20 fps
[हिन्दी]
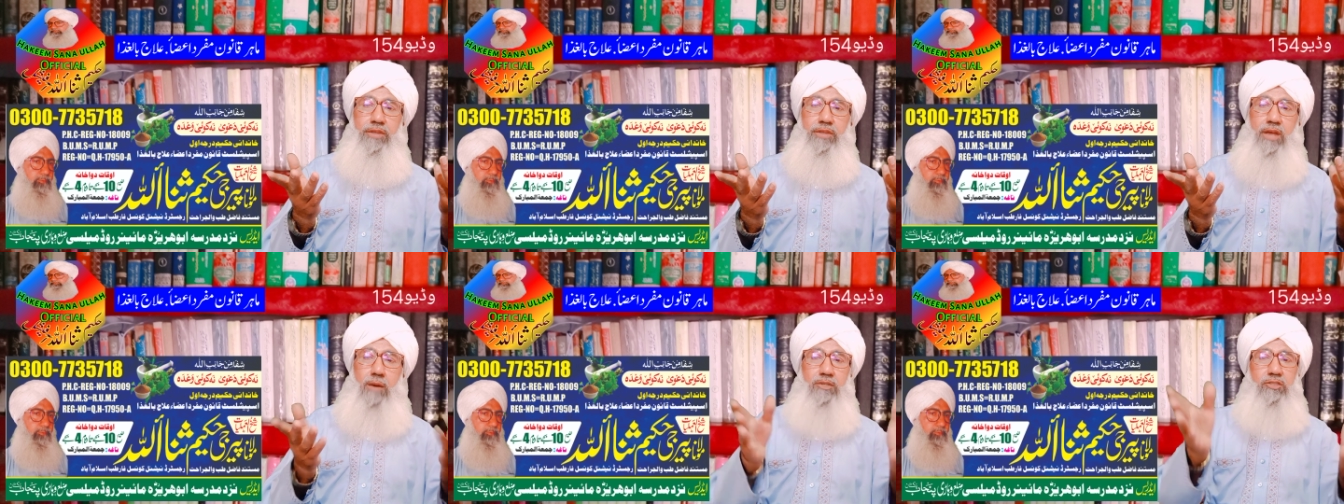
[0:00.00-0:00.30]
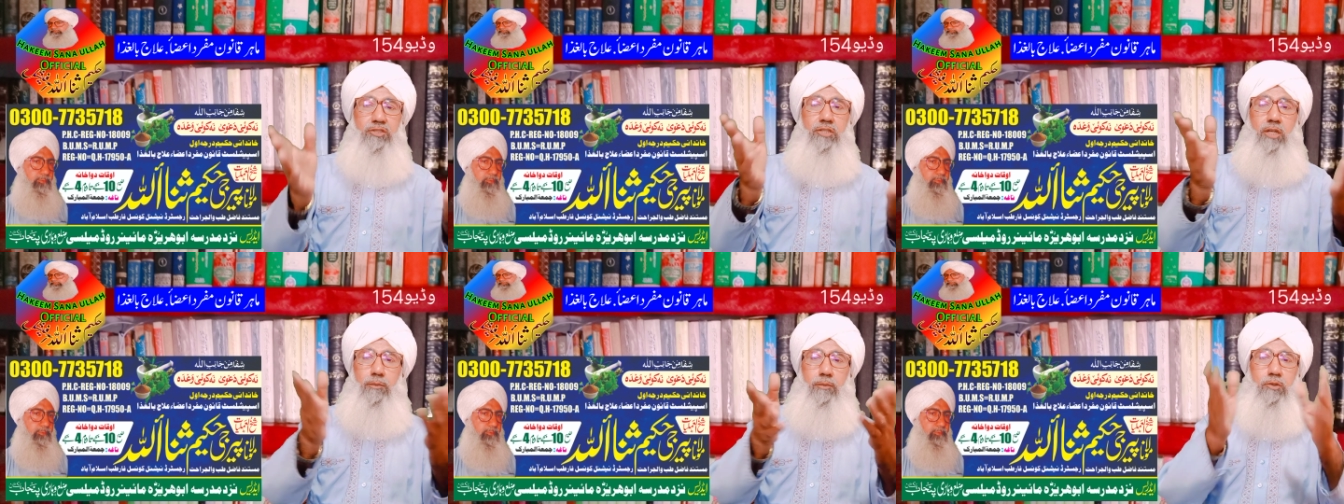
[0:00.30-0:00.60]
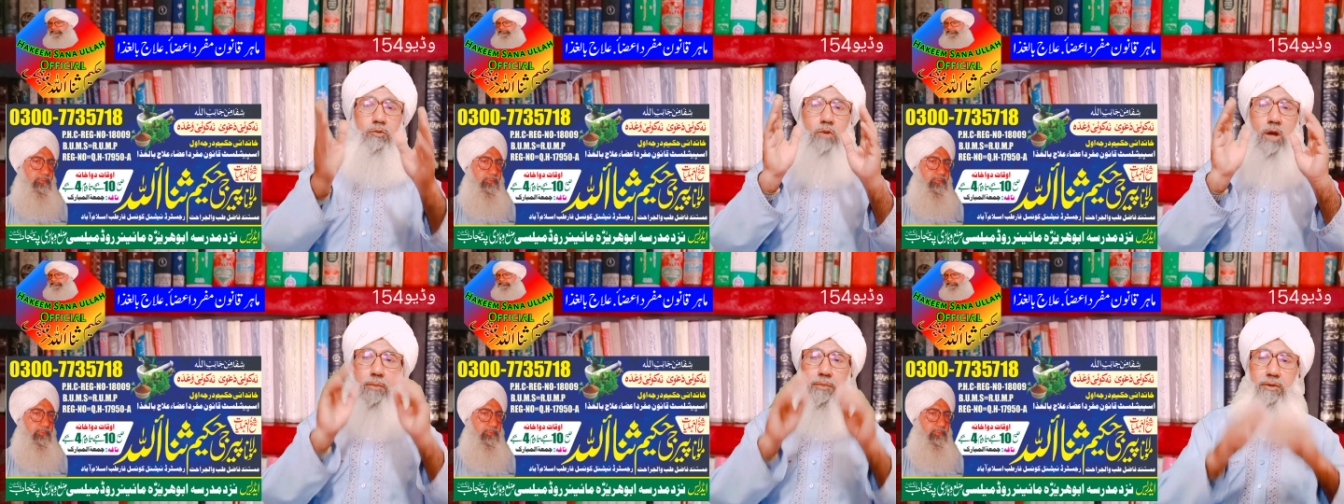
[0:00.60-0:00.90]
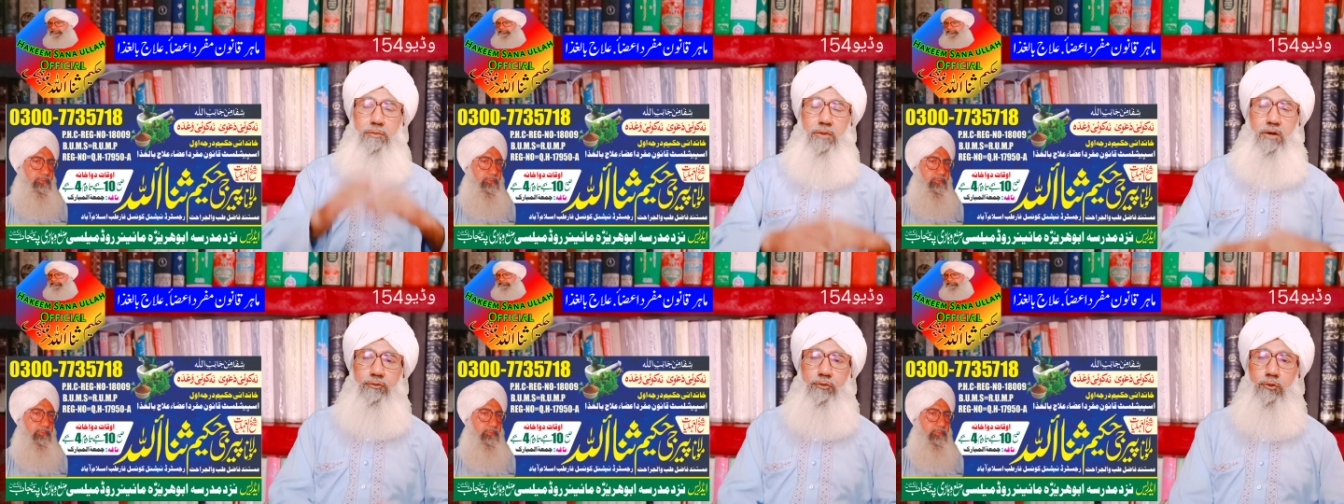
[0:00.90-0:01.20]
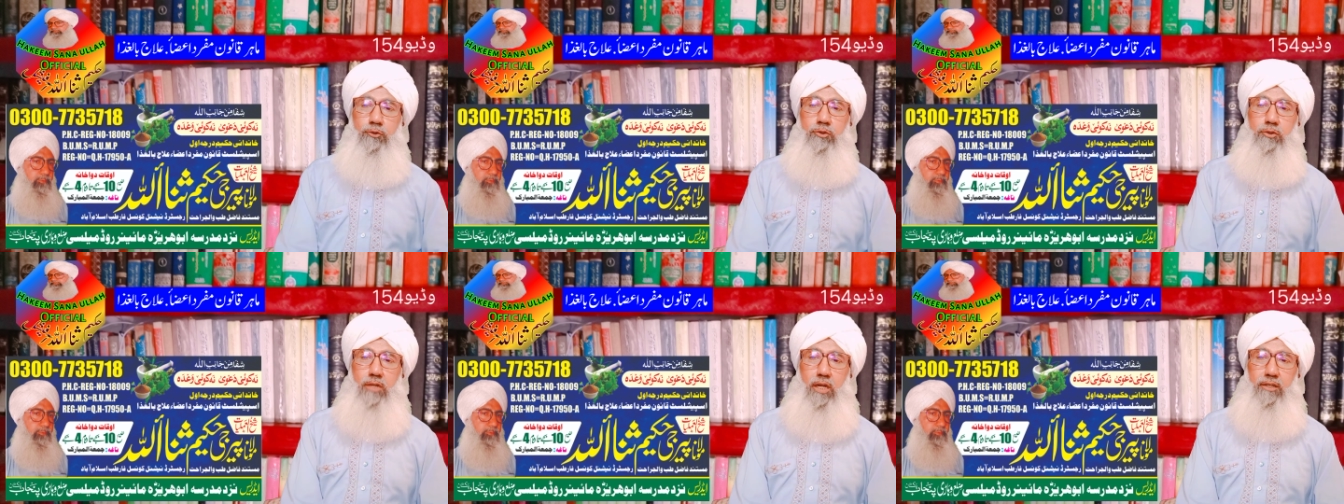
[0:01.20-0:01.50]
अब इस शरबत को आपने
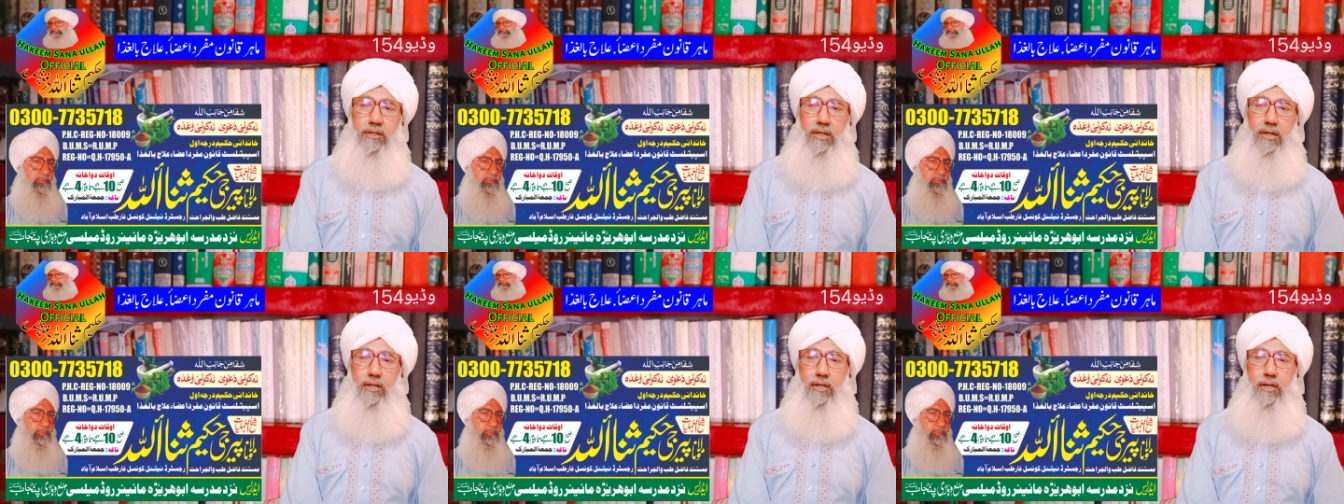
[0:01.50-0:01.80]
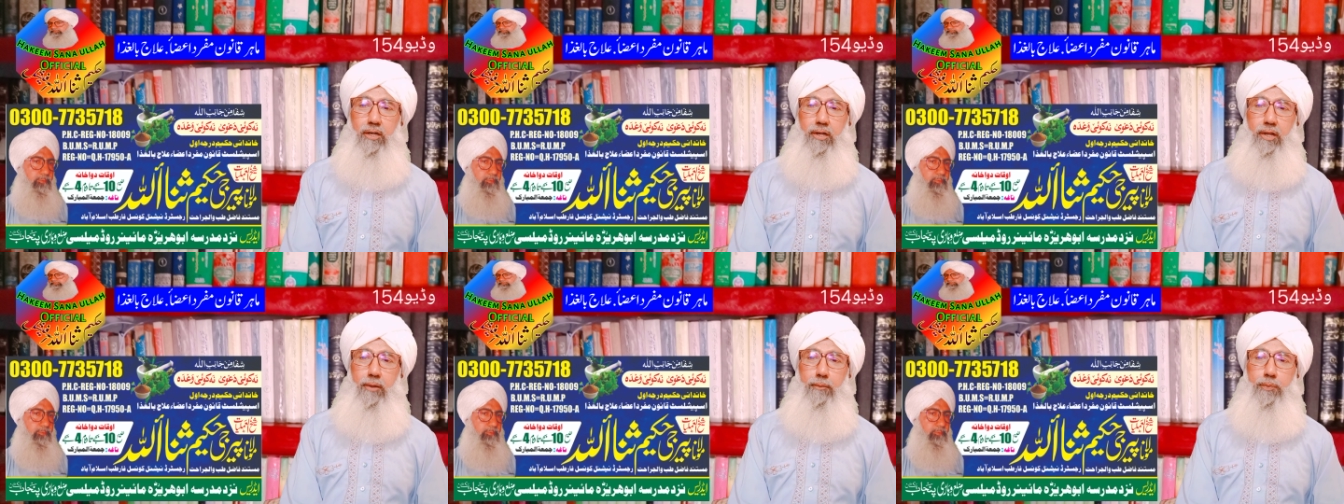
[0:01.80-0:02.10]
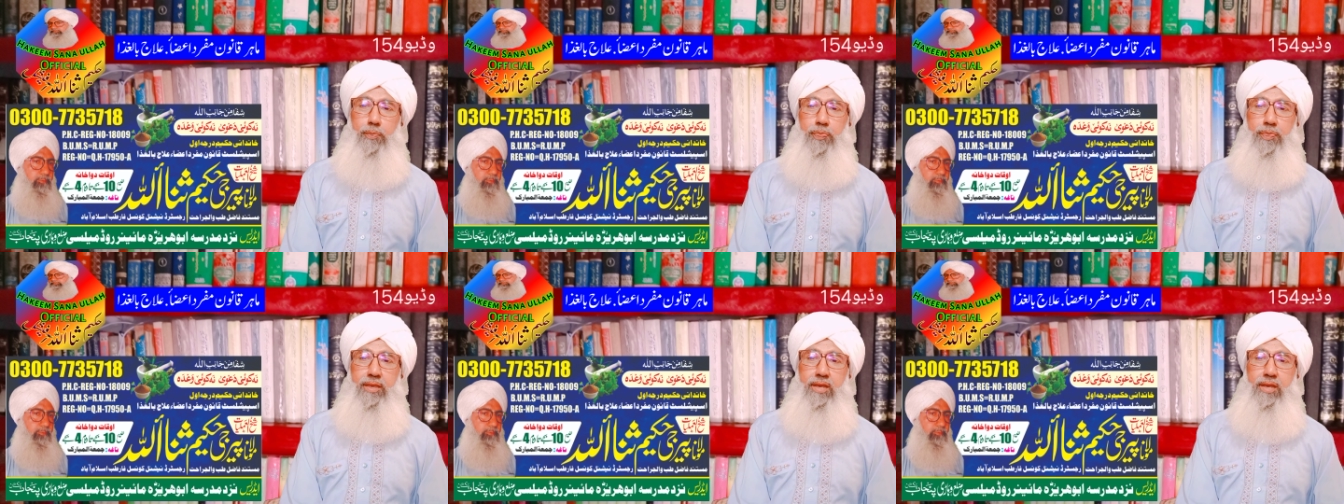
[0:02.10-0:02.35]
महफूज करके रख लेना है